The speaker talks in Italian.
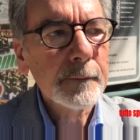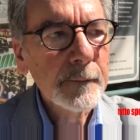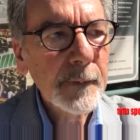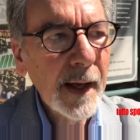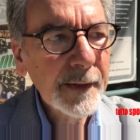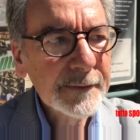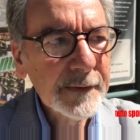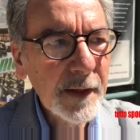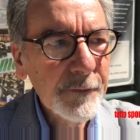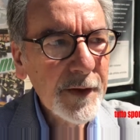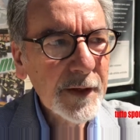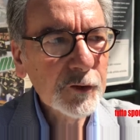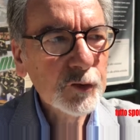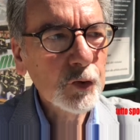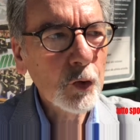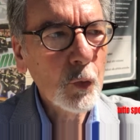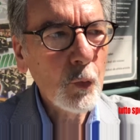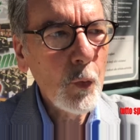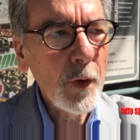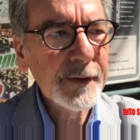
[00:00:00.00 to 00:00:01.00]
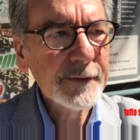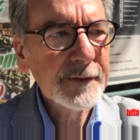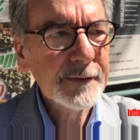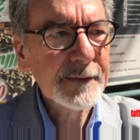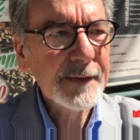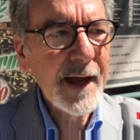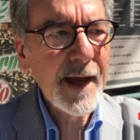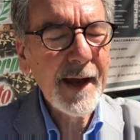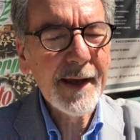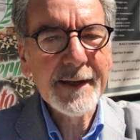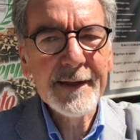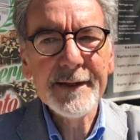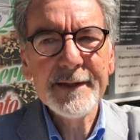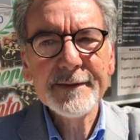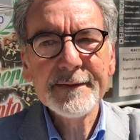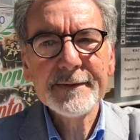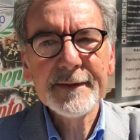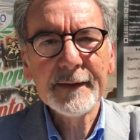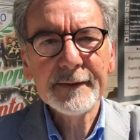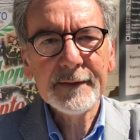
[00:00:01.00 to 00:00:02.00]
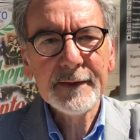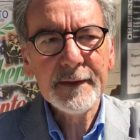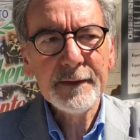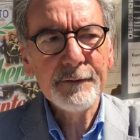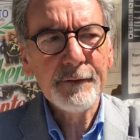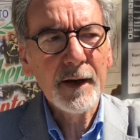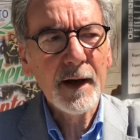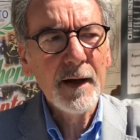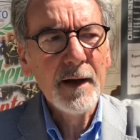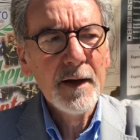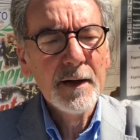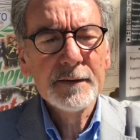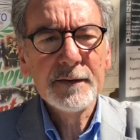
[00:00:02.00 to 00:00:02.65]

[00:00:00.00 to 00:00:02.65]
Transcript: attraverso questa iniziativa